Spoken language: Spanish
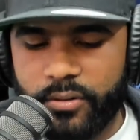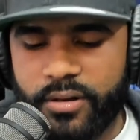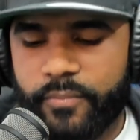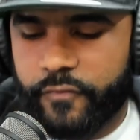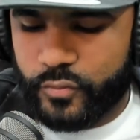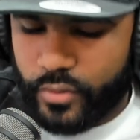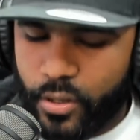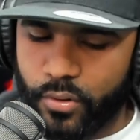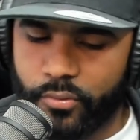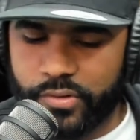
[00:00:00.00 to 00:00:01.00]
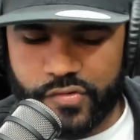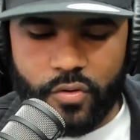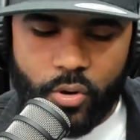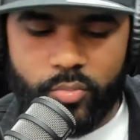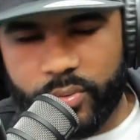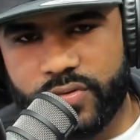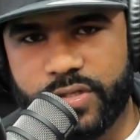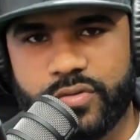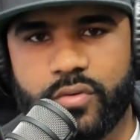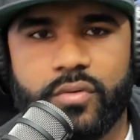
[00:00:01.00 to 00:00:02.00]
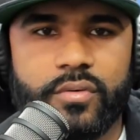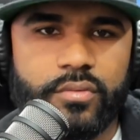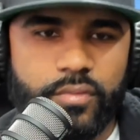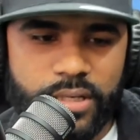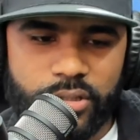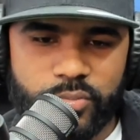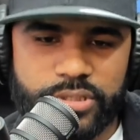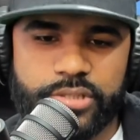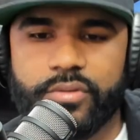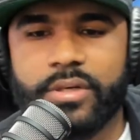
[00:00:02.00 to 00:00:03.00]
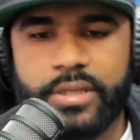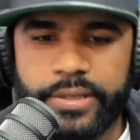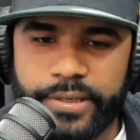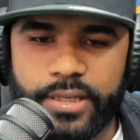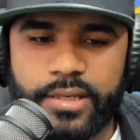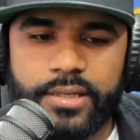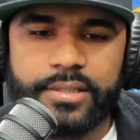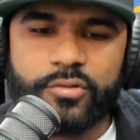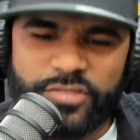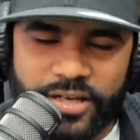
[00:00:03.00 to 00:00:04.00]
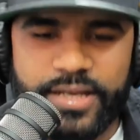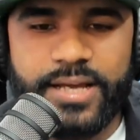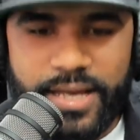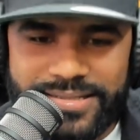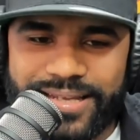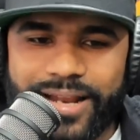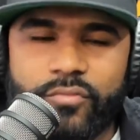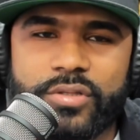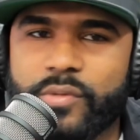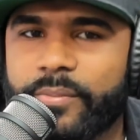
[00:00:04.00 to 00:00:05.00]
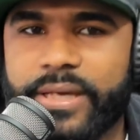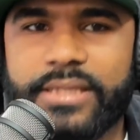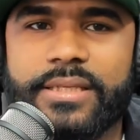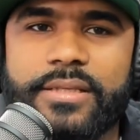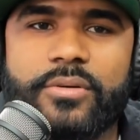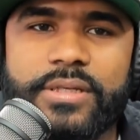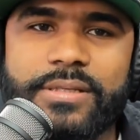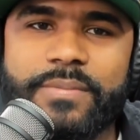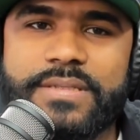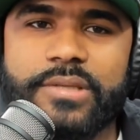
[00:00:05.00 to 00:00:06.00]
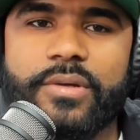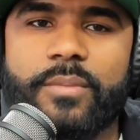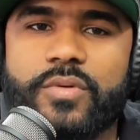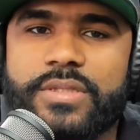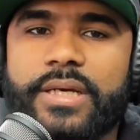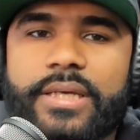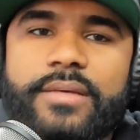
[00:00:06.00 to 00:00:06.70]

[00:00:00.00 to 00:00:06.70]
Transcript: una futura colaboración o un proceso, ¿con cuáles de los muchachos eh, te gustaría hacer algo actualmente de lo que está pasando en la música aquí?